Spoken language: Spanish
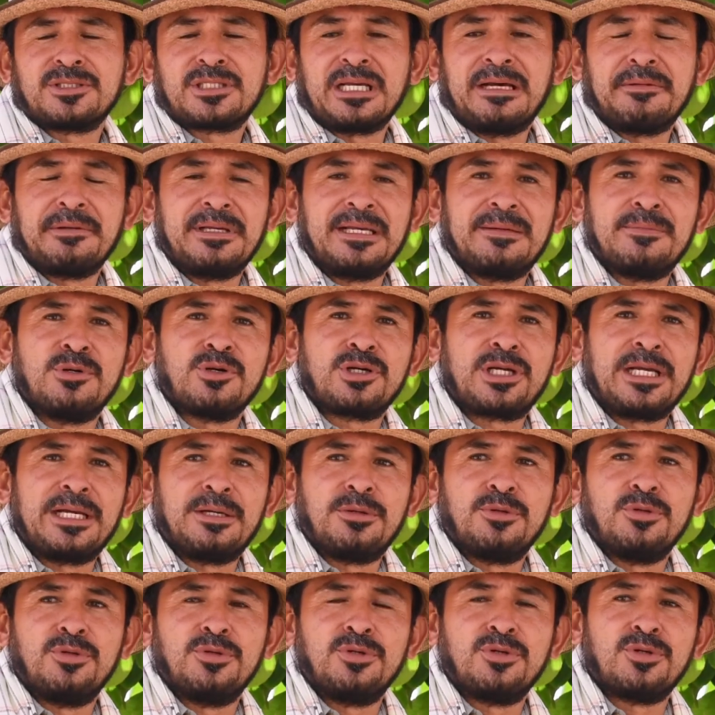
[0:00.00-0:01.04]
sabíamos
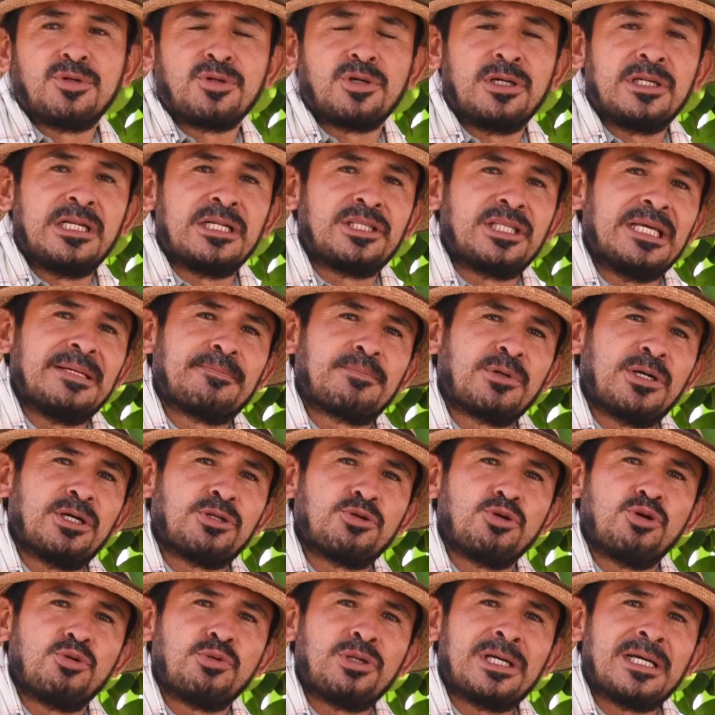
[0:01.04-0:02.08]
que uno en el tiempo
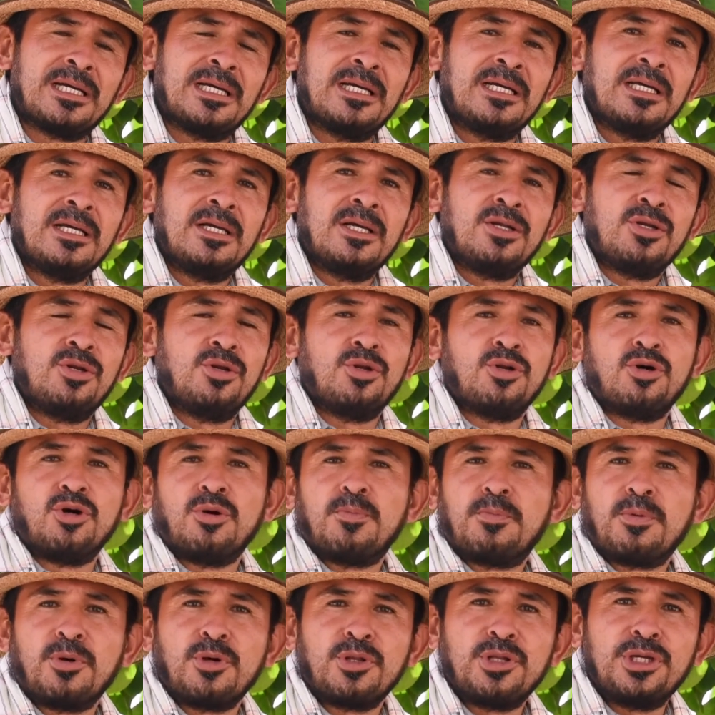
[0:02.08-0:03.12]
de lluvia
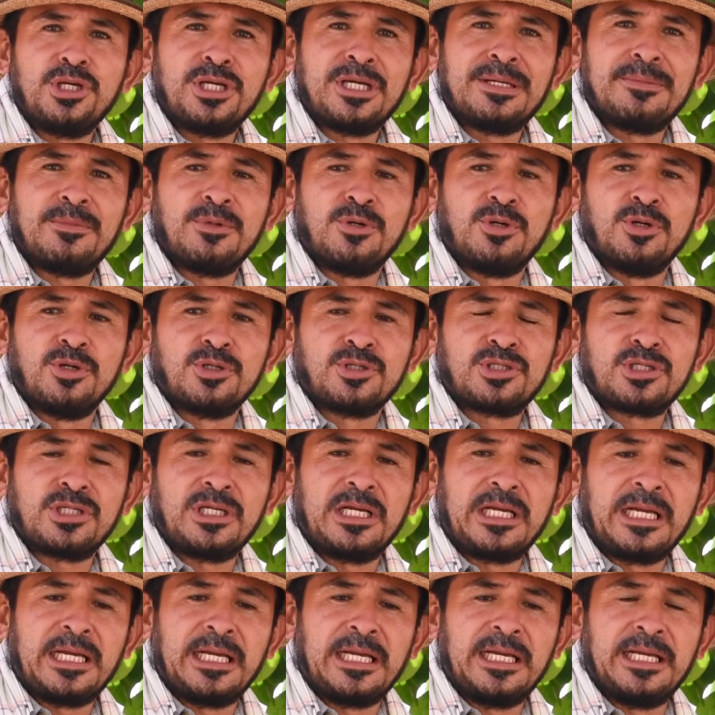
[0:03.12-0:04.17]
no podíamos
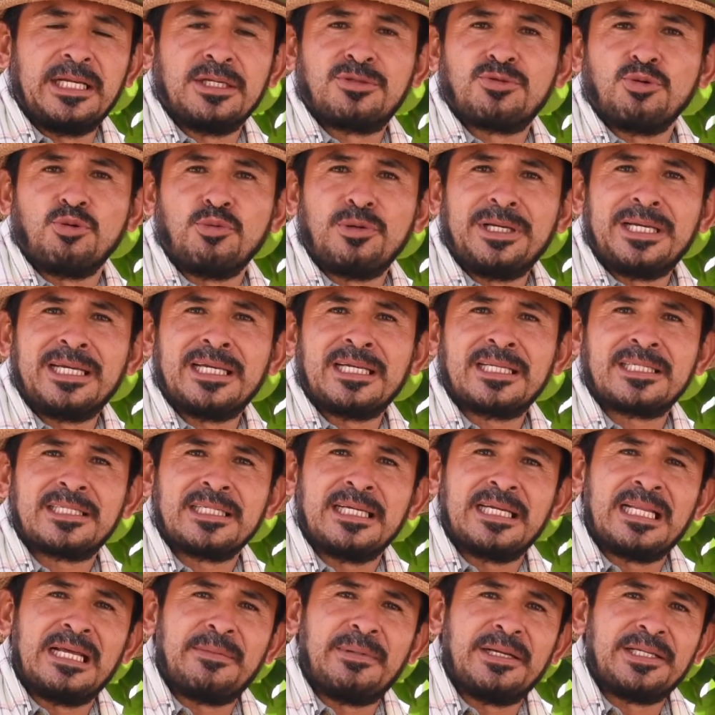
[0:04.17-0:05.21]
eh, subir,
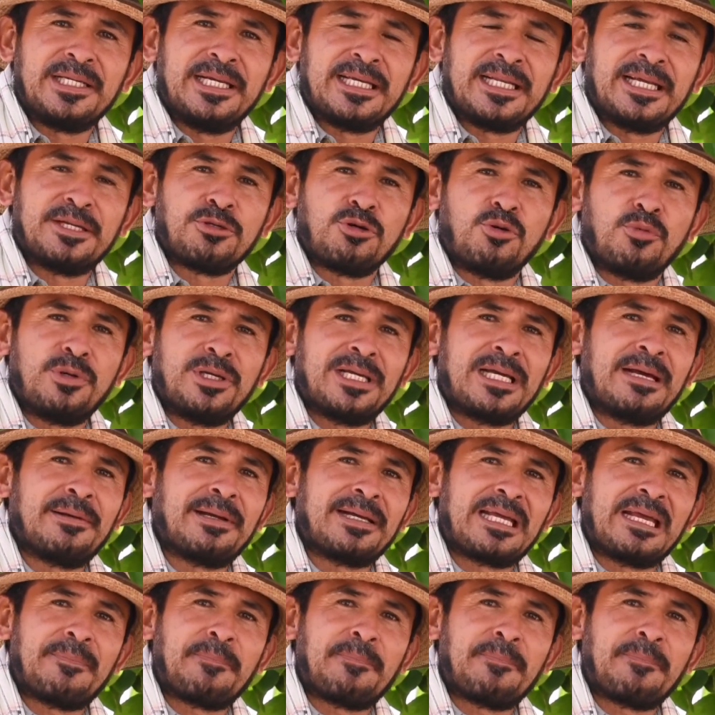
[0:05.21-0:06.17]
si en la mañana llovía, había que